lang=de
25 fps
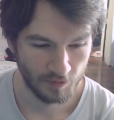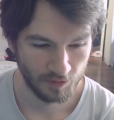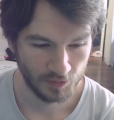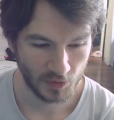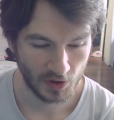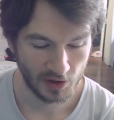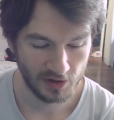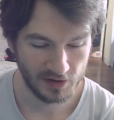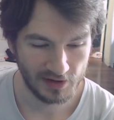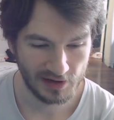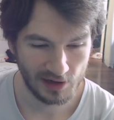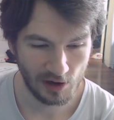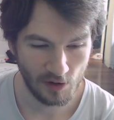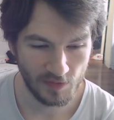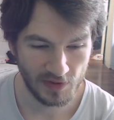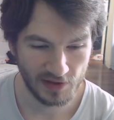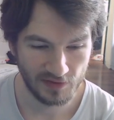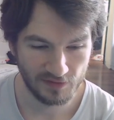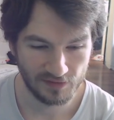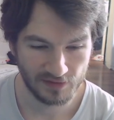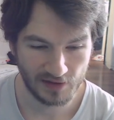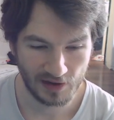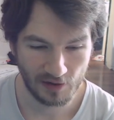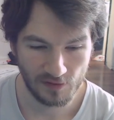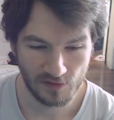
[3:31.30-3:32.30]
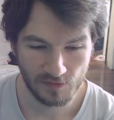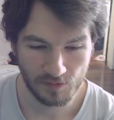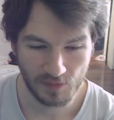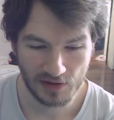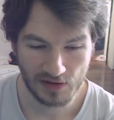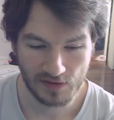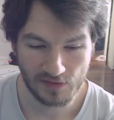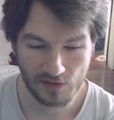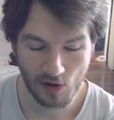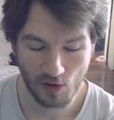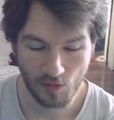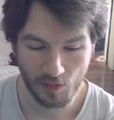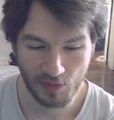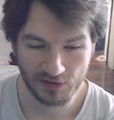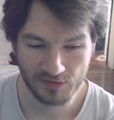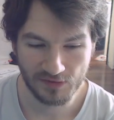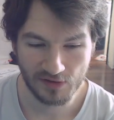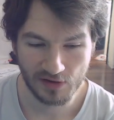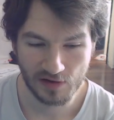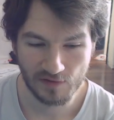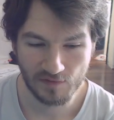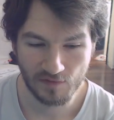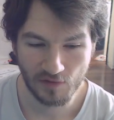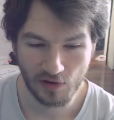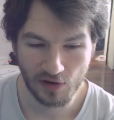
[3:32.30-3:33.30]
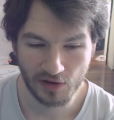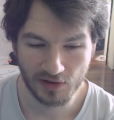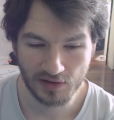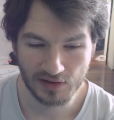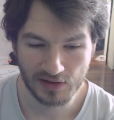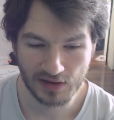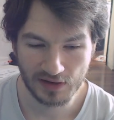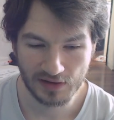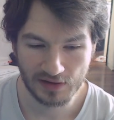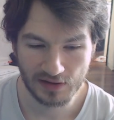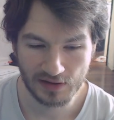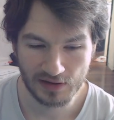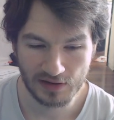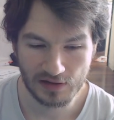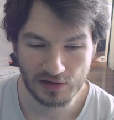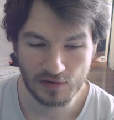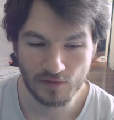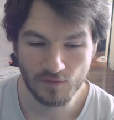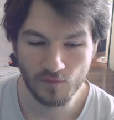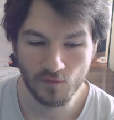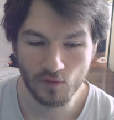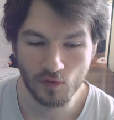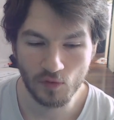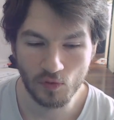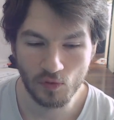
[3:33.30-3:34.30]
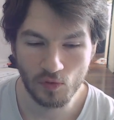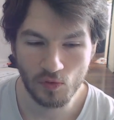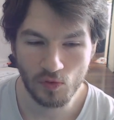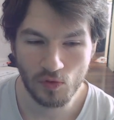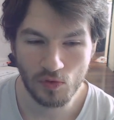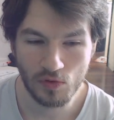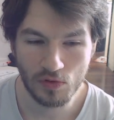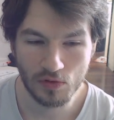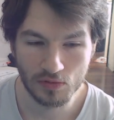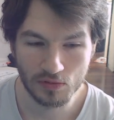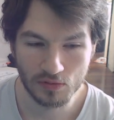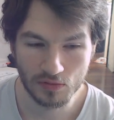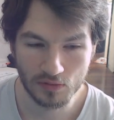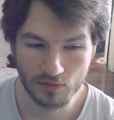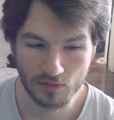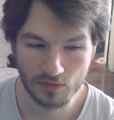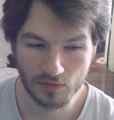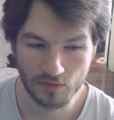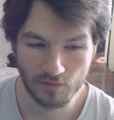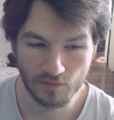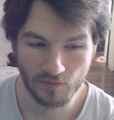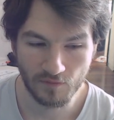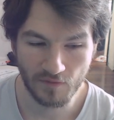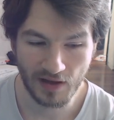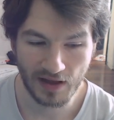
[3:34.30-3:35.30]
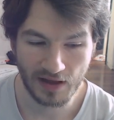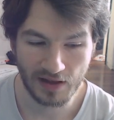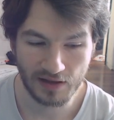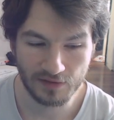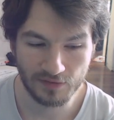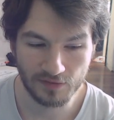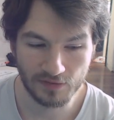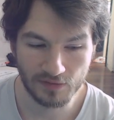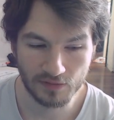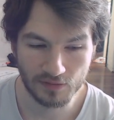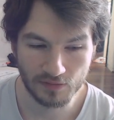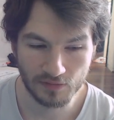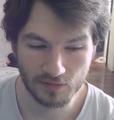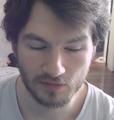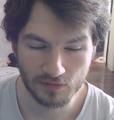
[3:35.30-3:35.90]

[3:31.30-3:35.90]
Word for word: Und ich glaube, jetzt dadurch bin ich auch besser geworden, da drin die früh waren,